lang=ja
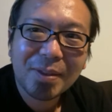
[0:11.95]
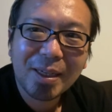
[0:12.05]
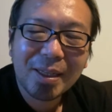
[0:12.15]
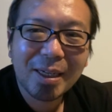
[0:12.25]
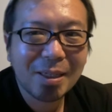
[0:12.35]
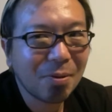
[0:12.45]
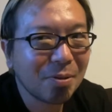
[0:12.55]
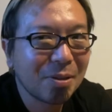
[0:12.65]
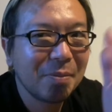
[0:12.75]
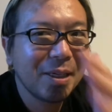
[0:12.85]
で、なんかこう、
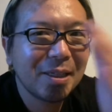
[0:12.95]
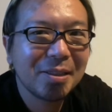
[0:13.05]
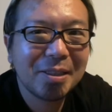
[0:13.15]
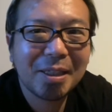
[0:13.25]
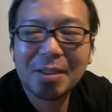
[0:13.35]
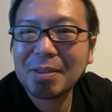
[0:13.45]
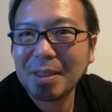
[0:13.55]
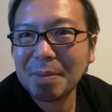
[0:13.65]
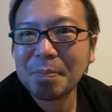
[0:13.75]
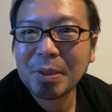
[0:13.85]
積み上げ式じゃなくて
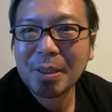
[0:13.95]
ね、